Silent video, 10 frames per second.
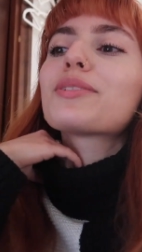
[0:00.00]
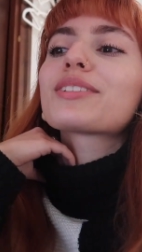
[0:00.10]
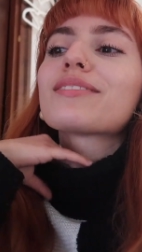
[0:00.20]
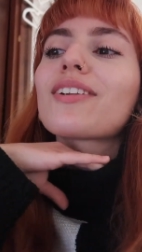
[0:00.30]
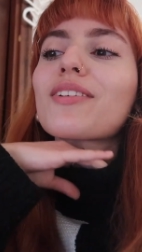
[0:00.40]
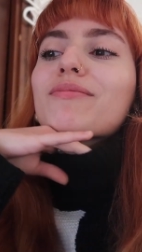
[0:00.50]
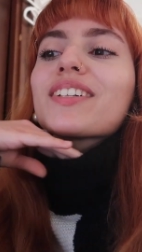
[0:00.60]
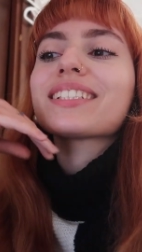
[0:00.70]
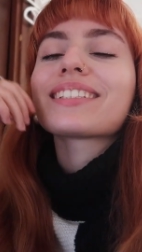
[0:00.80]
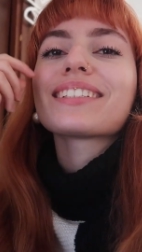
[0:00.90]
questo
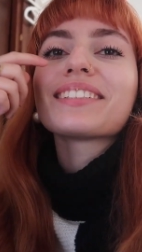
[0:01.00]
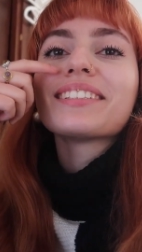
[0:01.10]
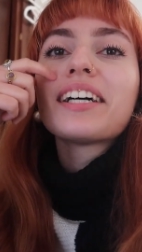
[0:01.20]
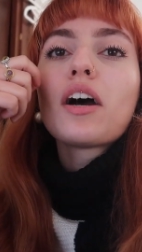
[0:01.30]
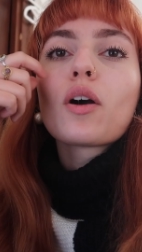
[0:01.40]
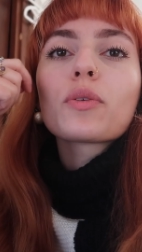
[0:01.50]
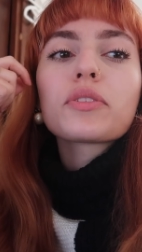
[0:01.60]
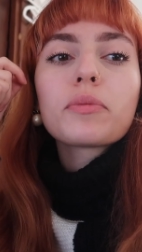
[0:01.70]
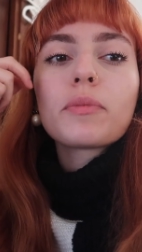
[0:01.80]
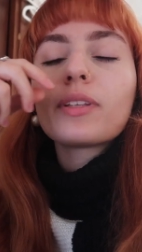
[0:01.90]
vlogmas
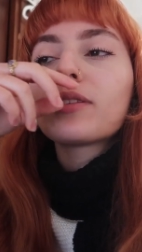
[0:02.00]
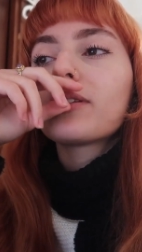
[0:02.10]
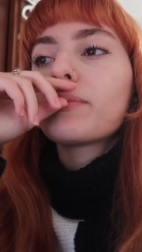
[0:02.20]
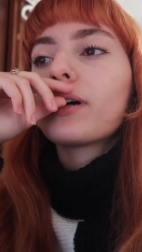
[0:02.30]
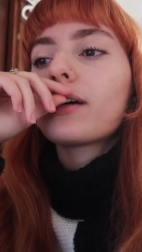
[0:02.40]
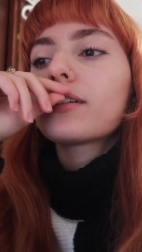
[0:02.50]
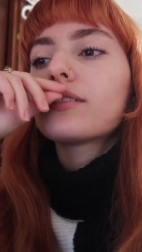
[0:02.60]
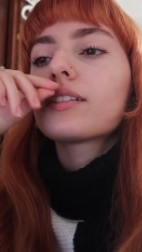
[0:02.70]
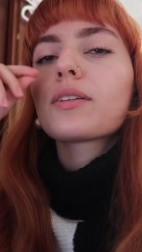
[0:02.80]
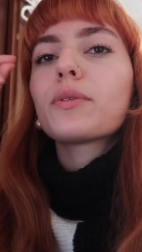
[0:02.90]
questo momento di
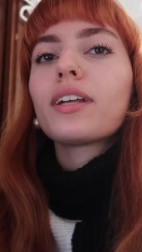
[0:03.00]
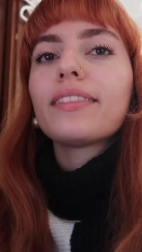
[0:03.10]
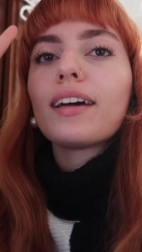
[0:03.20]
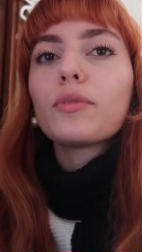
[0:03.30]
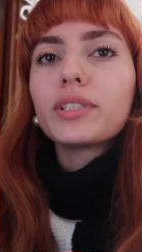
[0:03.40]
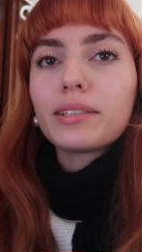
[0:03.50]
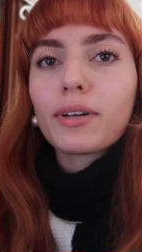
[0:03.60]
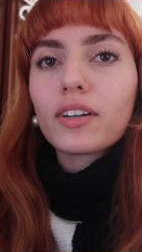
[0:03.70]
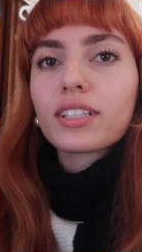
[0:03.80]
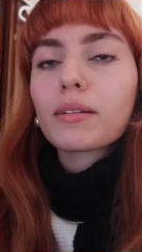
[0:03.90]
panico in cui in realtà l'ultima
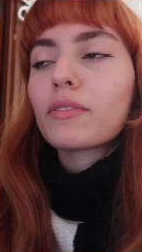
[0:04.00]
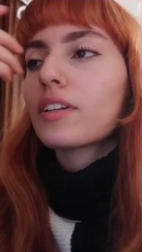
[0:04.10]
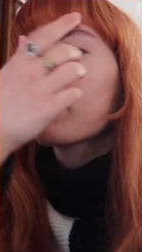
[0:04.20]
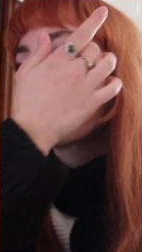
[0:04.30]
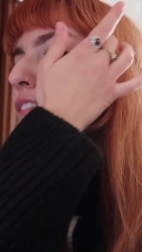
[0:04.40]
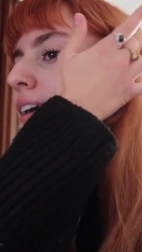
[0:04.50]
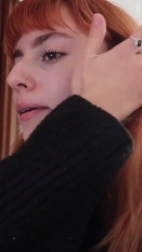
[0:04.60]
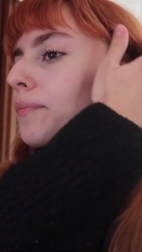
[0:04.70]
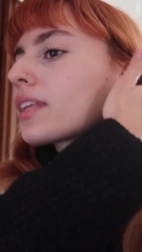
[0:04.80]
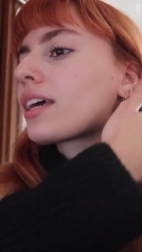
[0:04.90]
cosa che mi verrebbe da
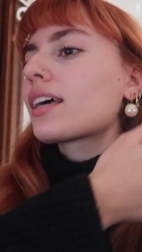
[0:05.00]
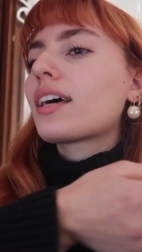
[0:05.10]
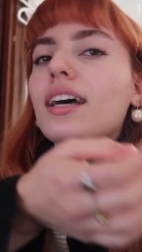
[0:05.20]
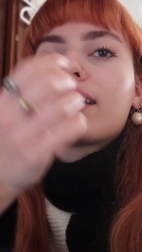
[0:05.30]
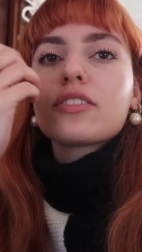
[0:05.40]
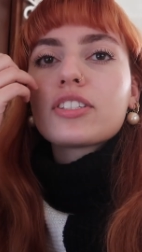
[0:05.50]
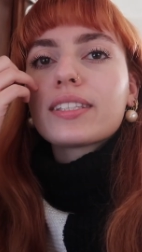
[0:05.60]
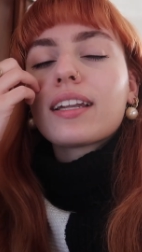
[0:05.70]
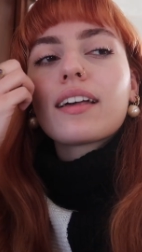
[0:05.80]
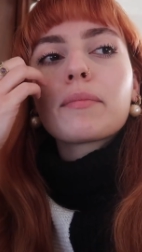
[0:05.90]
fare è
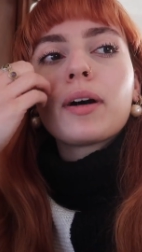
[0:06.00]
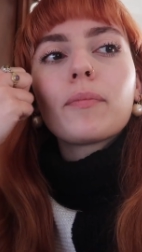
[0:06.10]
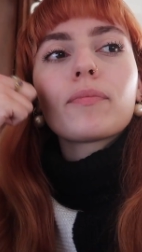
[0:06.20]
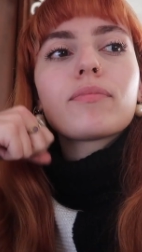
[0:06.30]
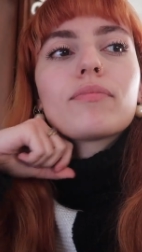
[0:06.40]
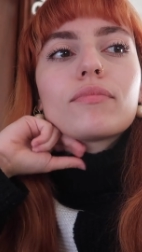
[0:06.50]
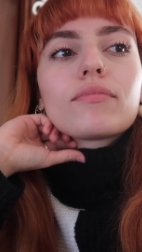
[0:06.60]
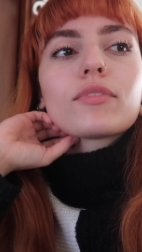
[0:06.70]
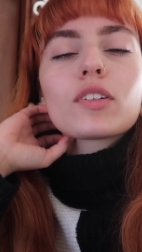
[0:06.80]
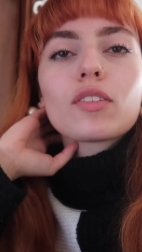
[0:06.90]
registrare ma
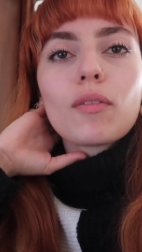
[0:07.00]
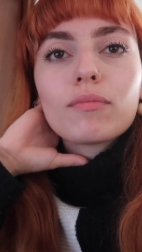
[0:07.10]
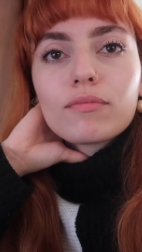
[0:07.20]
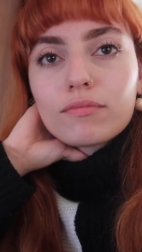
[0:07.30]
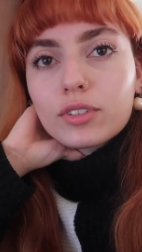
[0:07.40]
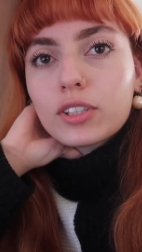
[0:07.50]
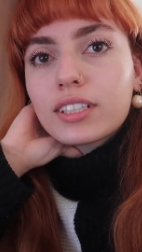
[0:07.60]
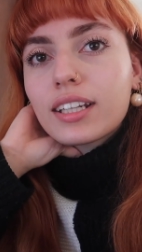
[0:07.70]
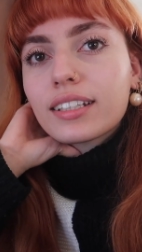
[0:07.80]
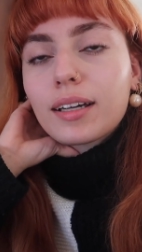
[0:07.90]
non lo so
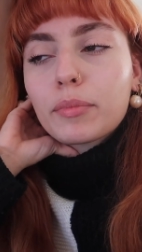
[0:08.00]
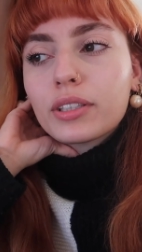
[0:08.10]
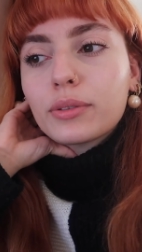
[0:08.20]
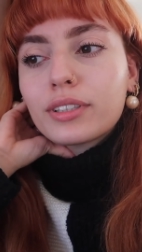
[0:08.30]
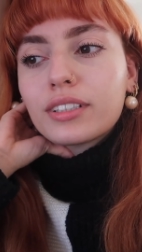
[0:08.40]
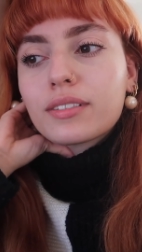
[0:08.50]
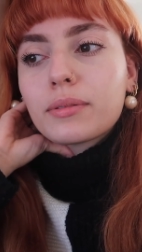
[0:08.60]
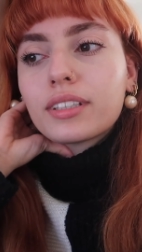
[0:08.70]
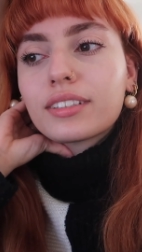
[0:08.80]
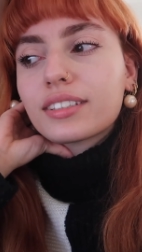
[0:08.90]
solidarietà per tutti gli
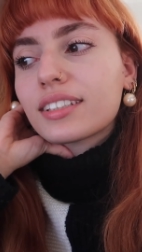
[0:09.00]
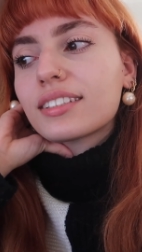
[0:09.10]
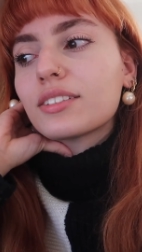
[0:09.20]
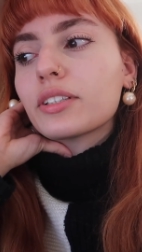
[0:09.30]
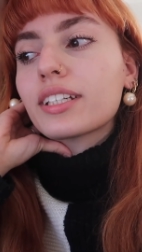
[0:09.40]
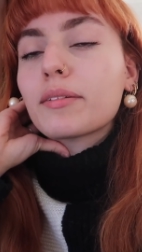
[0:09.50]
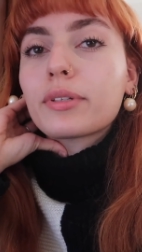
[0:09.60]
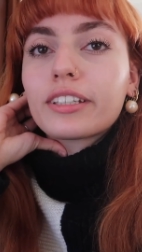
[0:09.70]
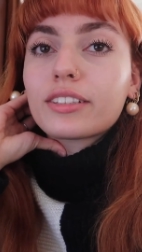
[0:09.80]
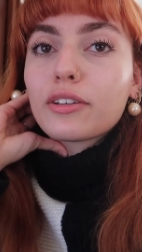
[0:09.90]
studenti in sessione e
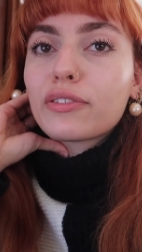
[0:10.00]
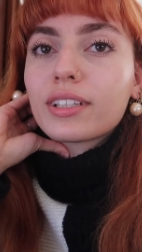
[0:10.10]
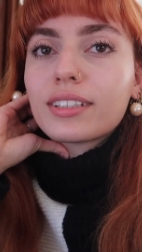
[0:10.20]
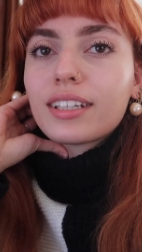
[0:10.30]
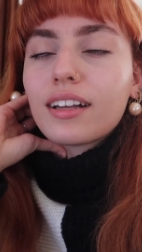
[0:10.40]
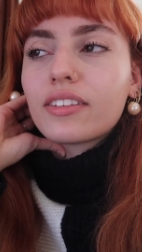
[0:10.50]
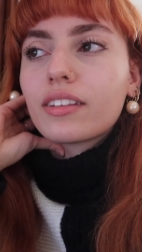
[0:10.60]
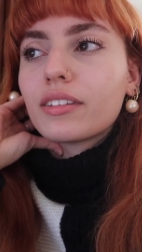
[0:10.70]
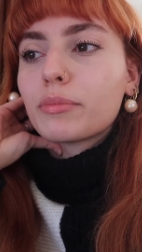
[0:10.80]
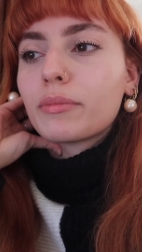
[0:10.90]
per chi soffre di
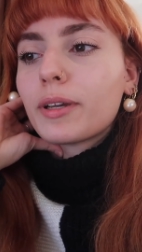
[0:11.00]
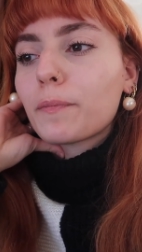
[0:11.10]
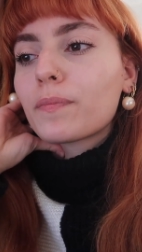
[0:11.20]
ansia tipo me.